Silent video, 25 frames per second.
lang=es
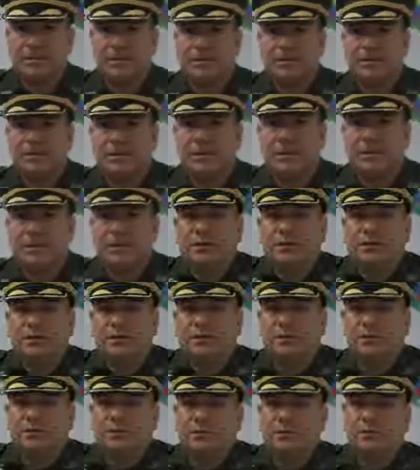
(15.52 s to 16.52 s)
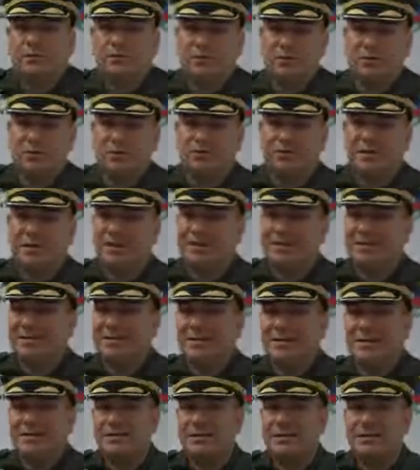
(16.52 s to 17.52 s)
Sí, aquí nosotros hemos tenido la
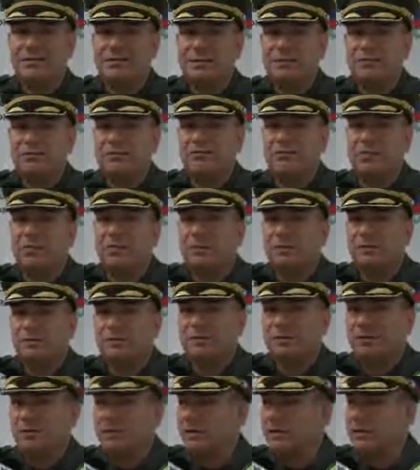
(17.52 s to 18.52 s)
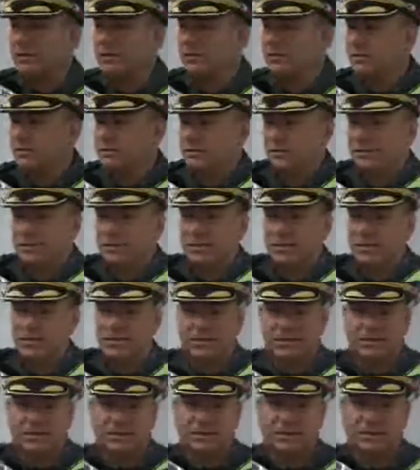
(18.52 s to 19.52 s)
alerta desde el mismo momento en que inició
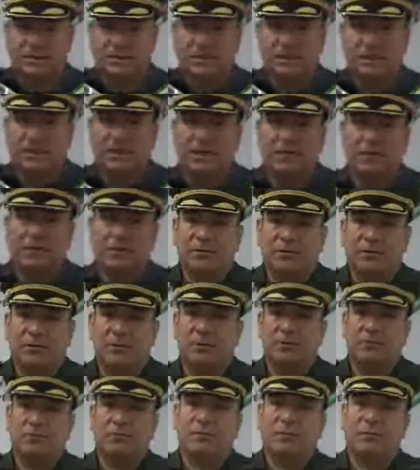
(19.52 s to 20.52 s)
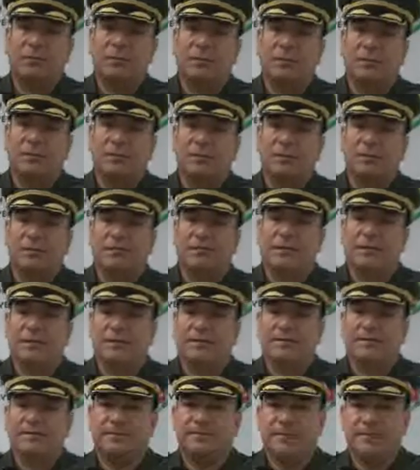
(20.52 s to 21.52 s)
esta oleada terrorista por parte de las
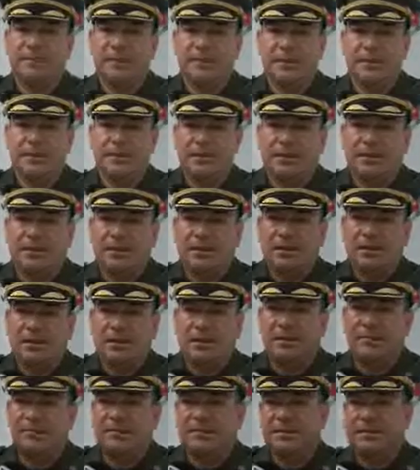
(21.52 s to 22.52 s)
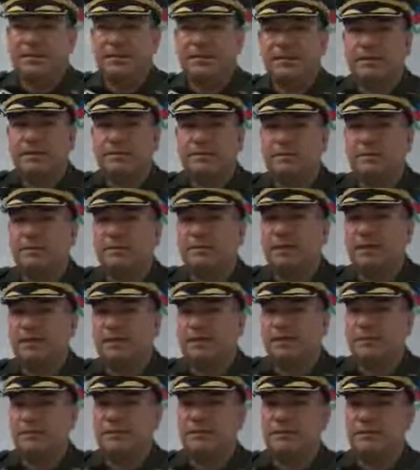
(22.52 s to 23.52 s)
FARC en el departamento del
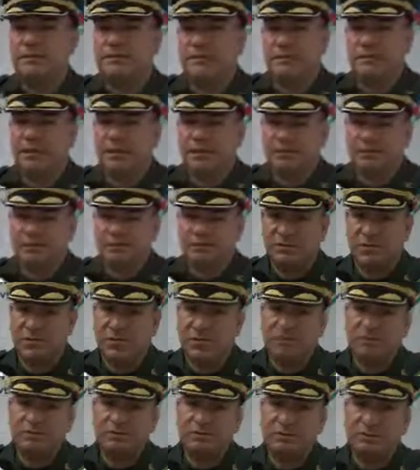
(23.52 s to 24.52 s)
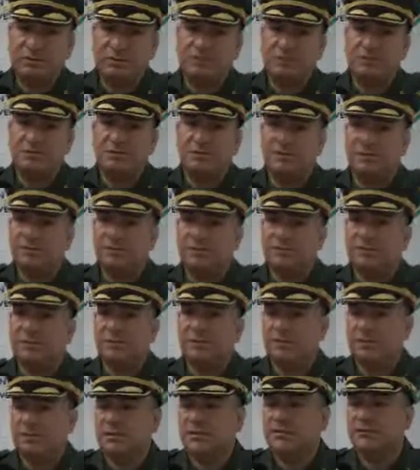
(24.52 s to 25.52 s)
Valle, en las unidades vulnerables,
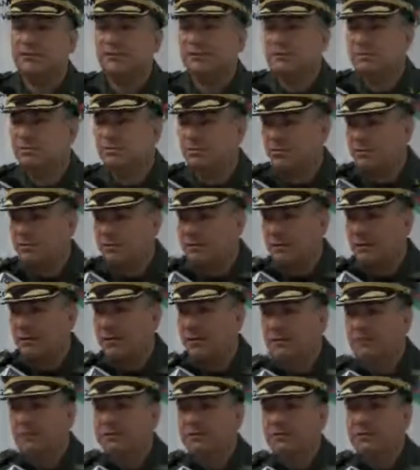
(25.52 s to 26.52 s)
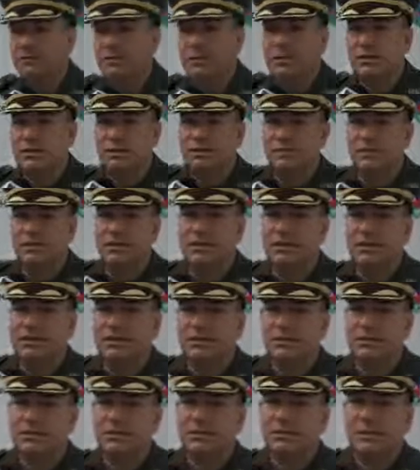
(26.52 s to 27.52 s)
incluimos lógicamente Florida,
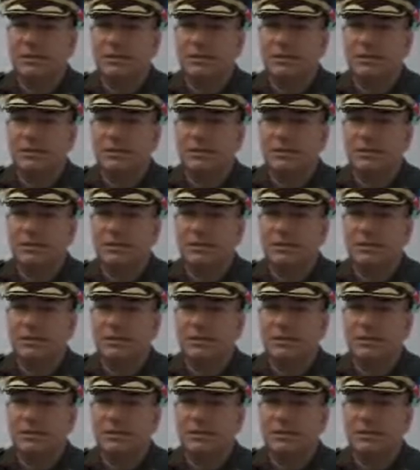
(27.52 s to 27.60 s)
Pradera